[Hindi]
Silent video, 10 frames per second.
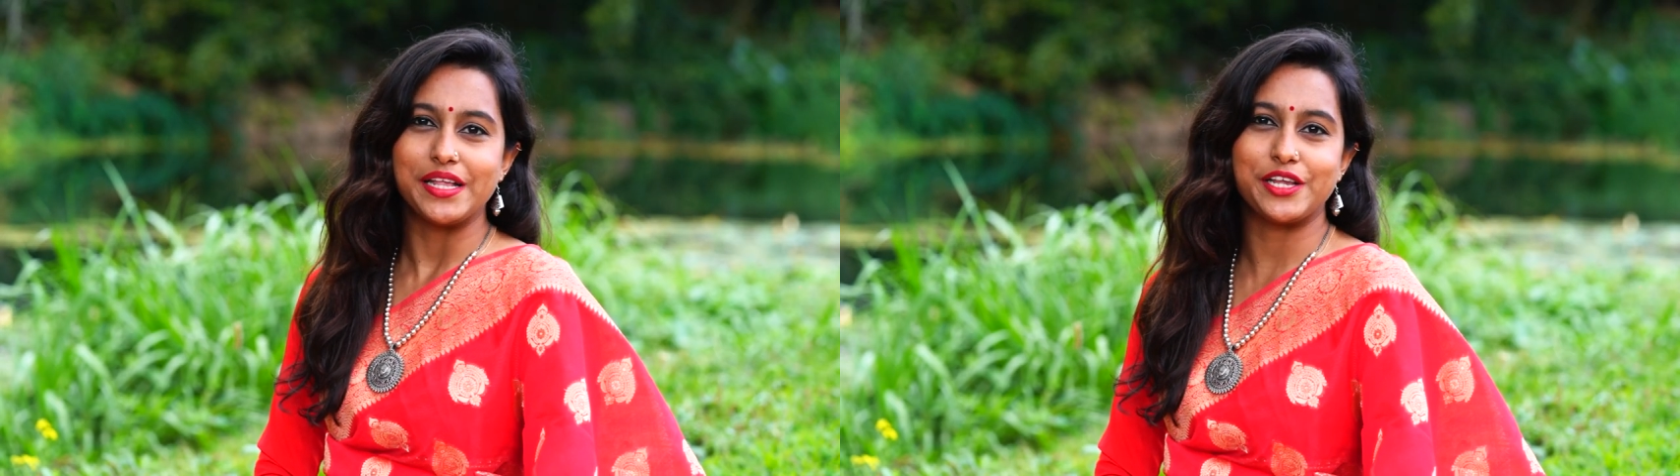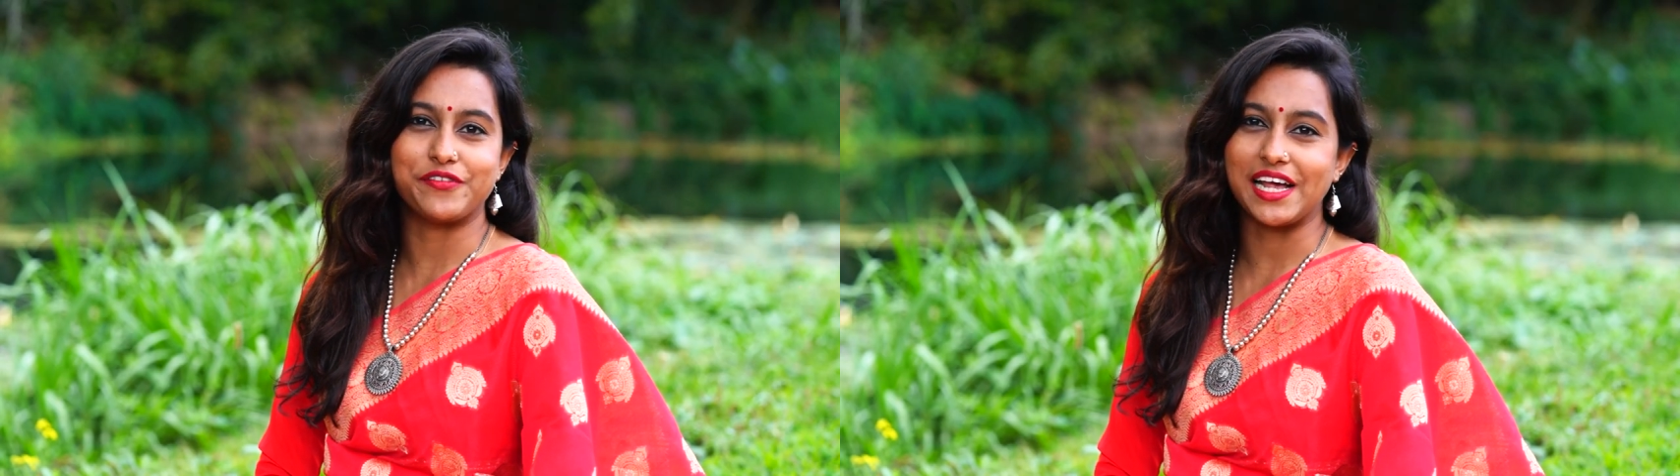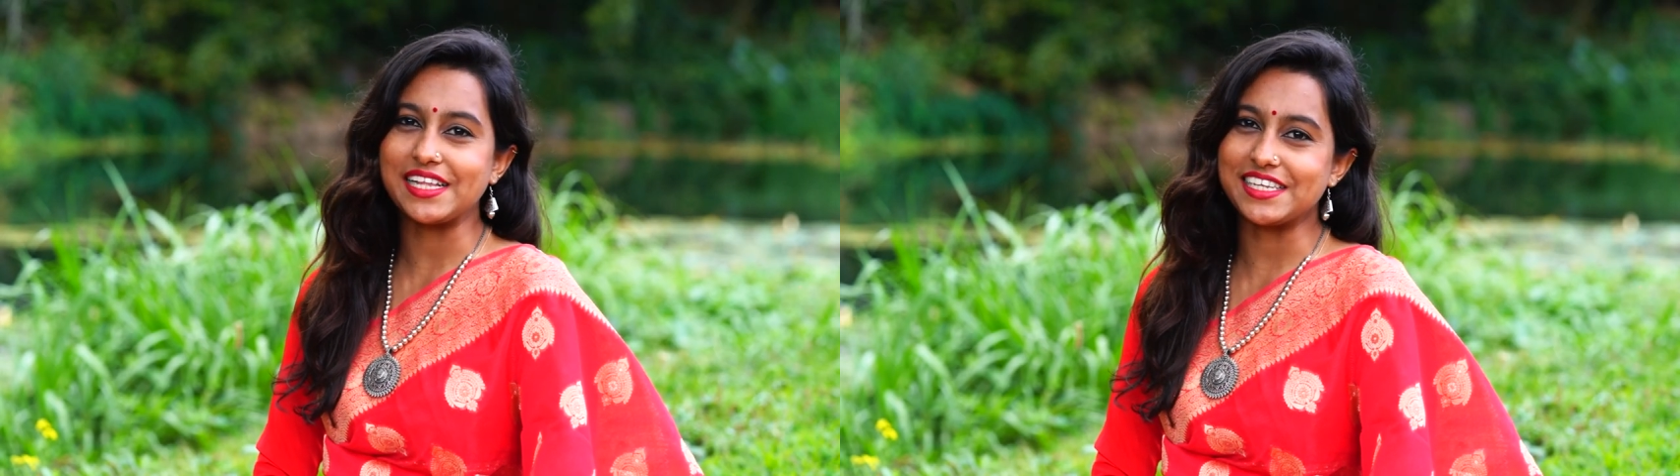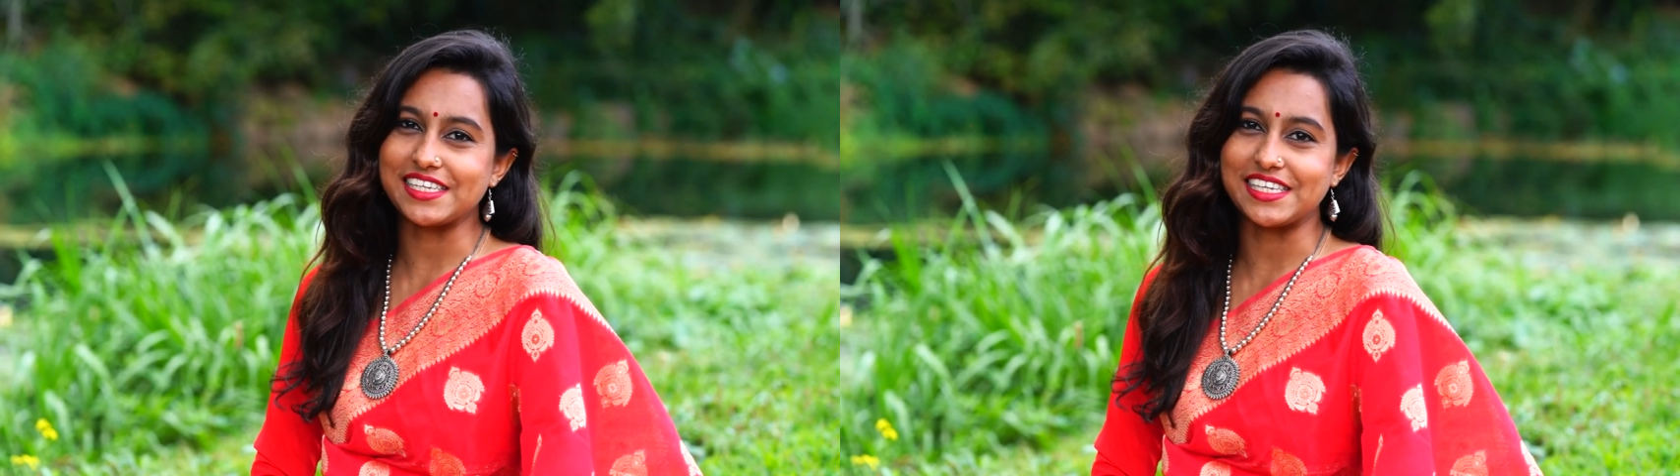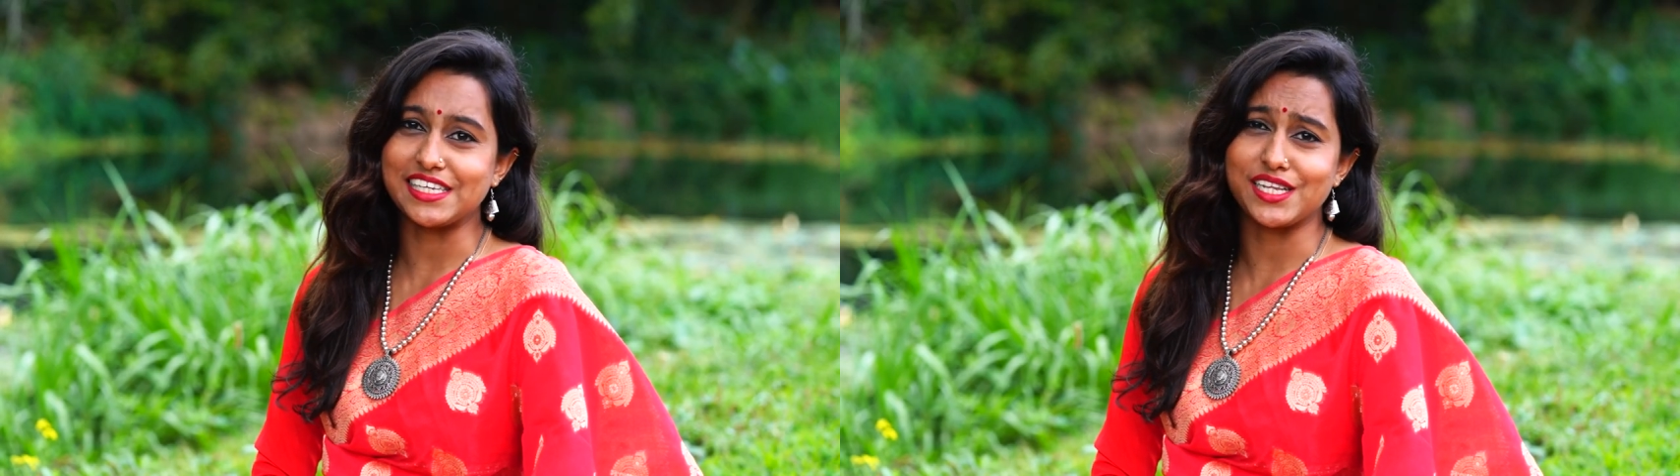नवरात्र
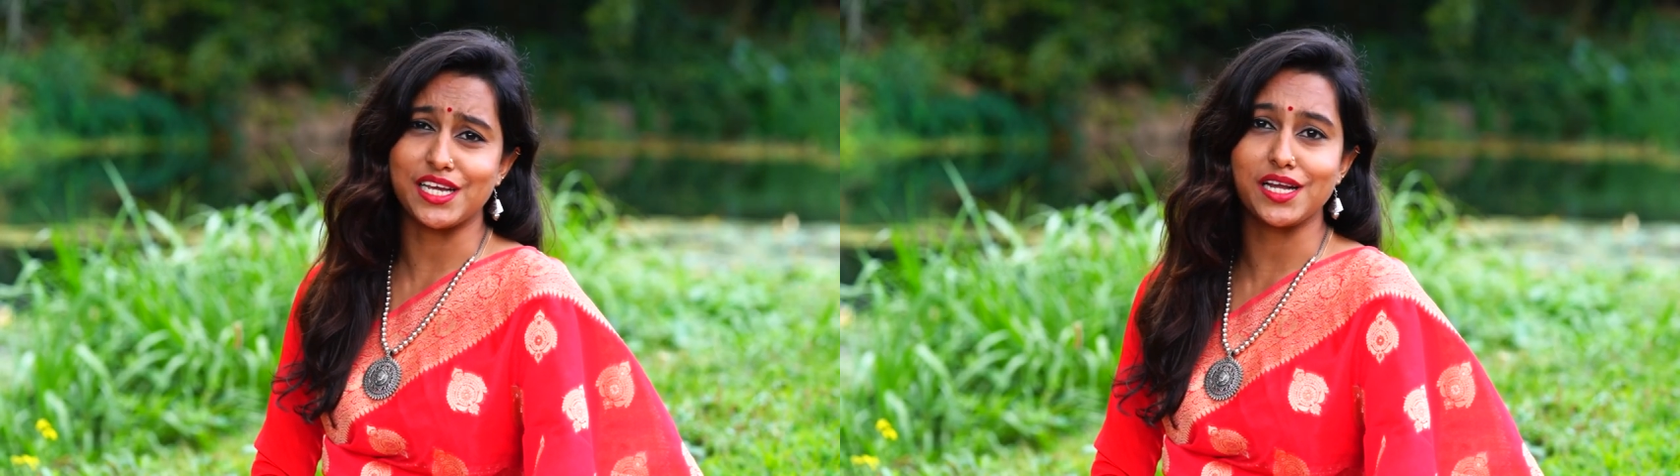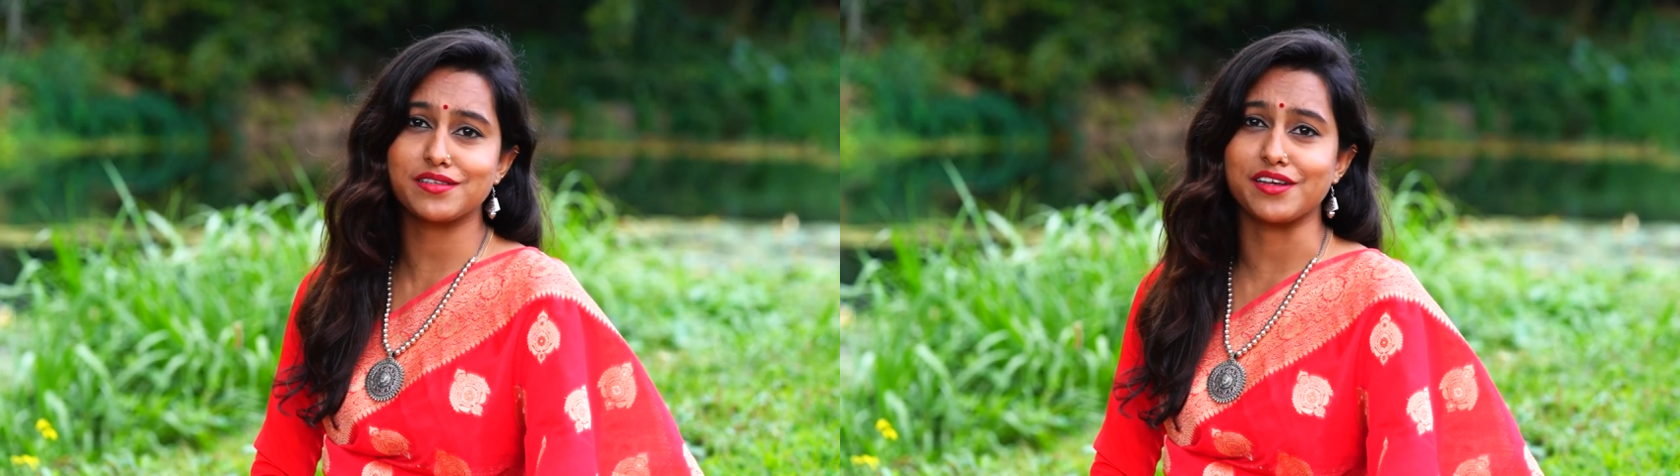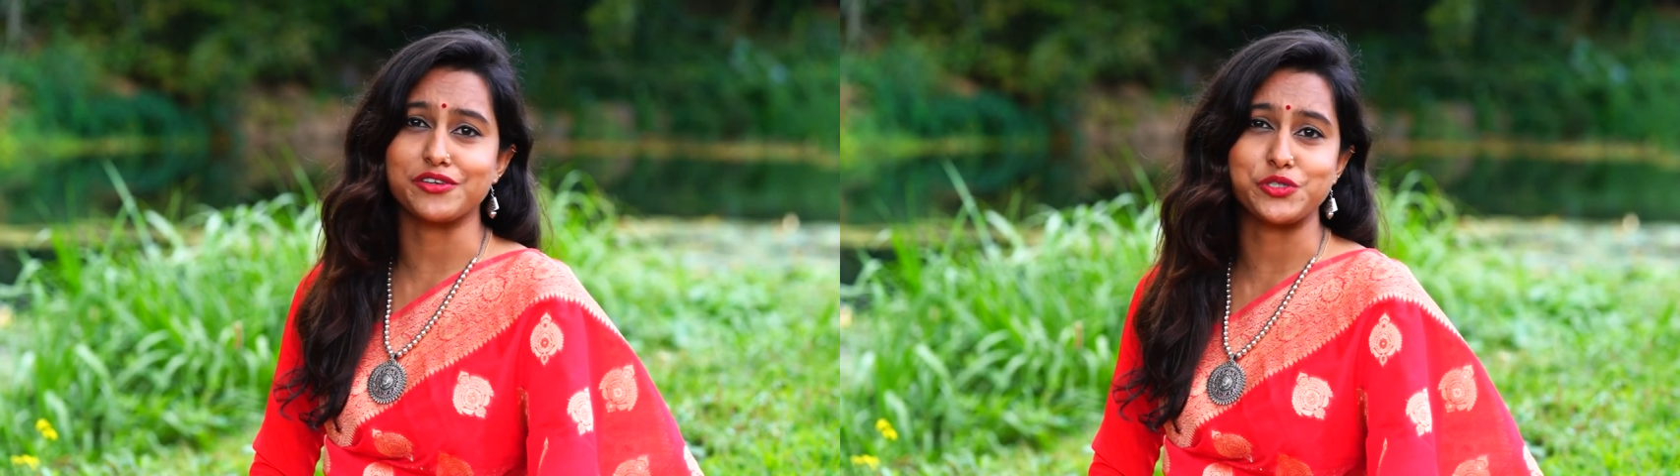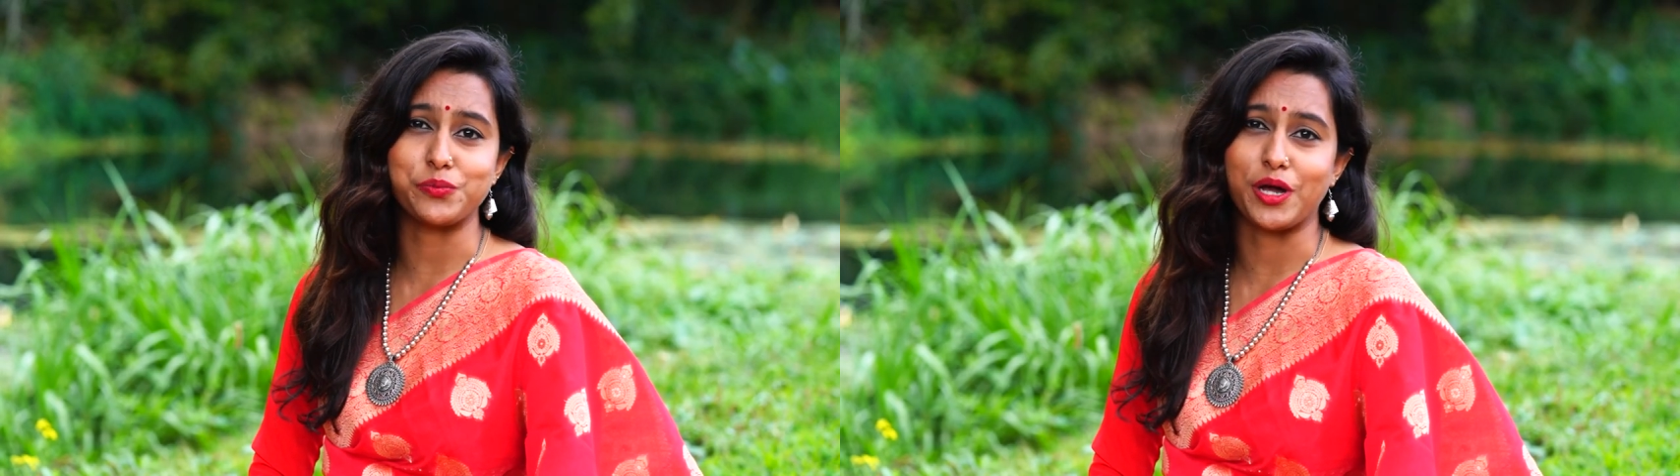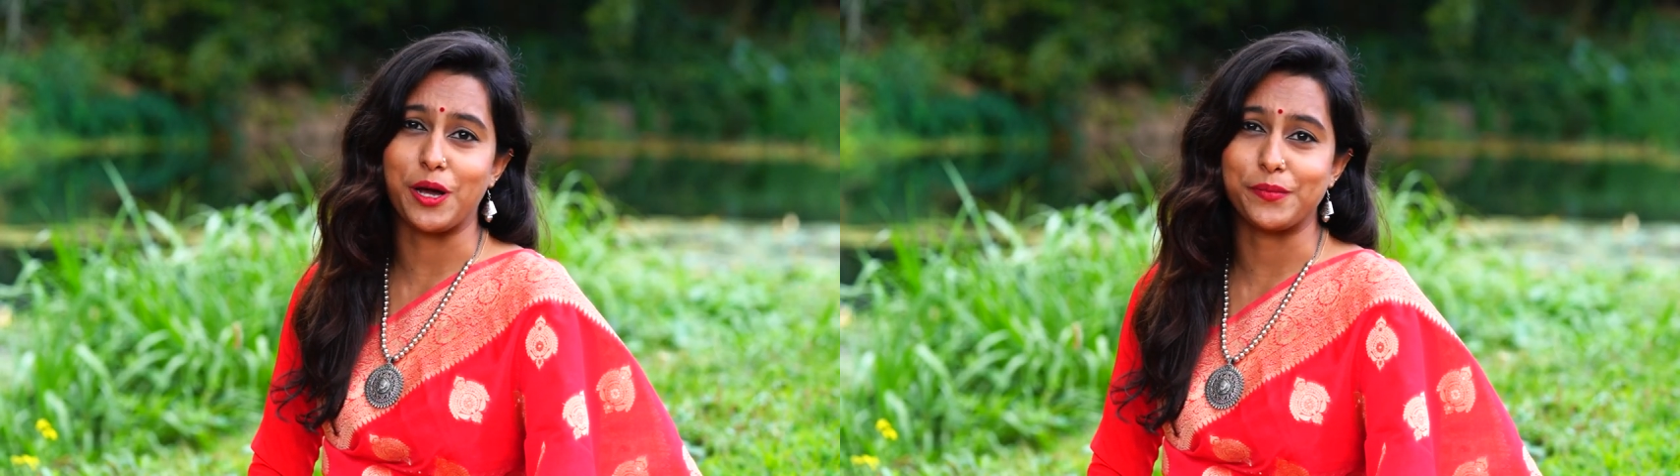की ढेर सारी
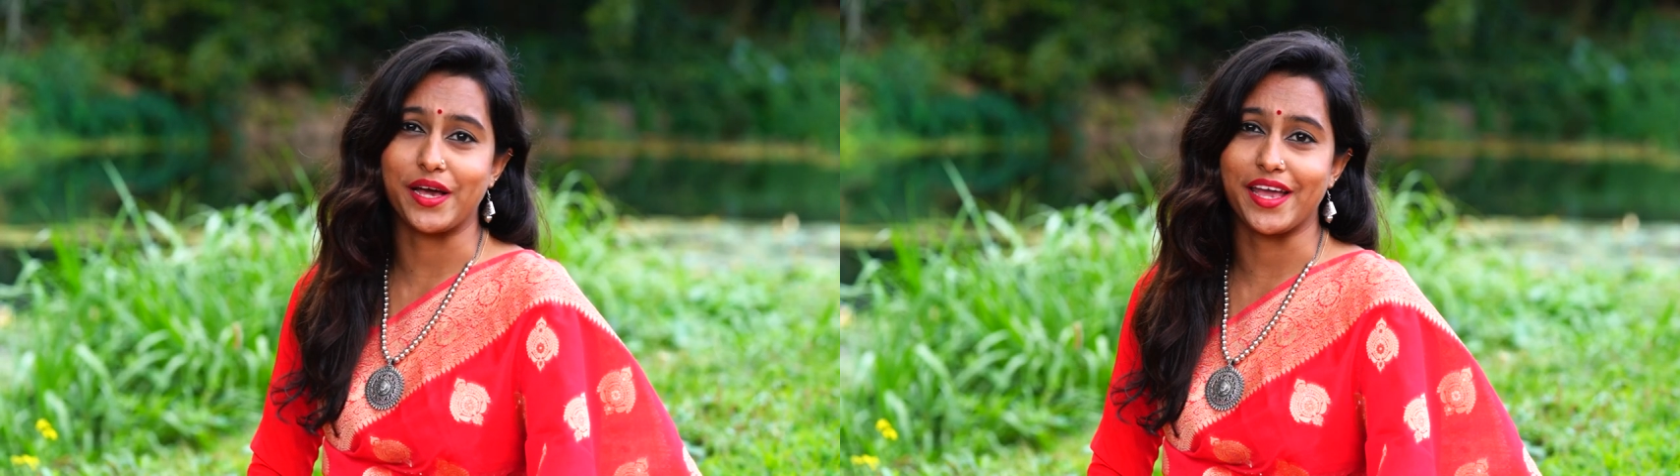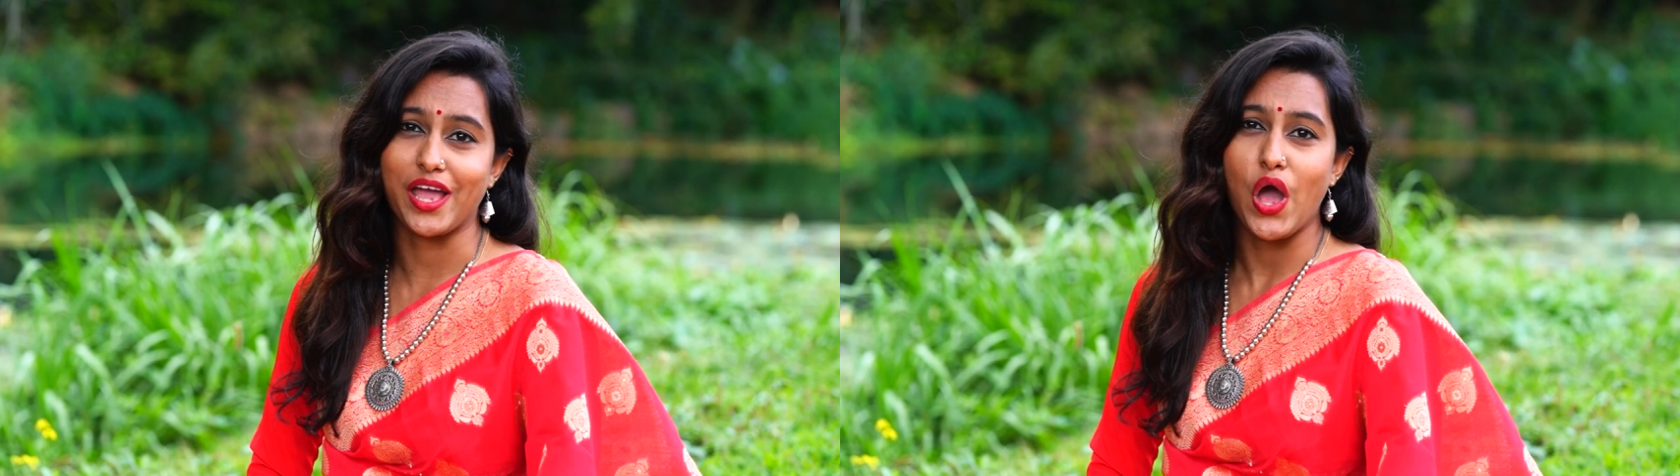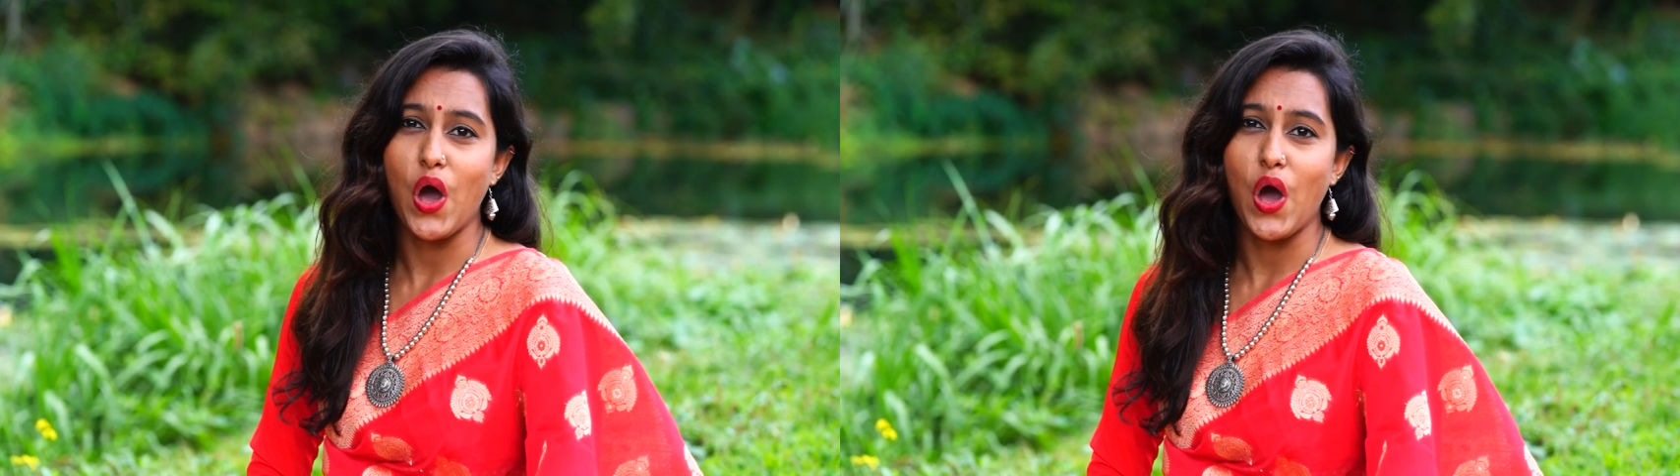शुभकामनाएं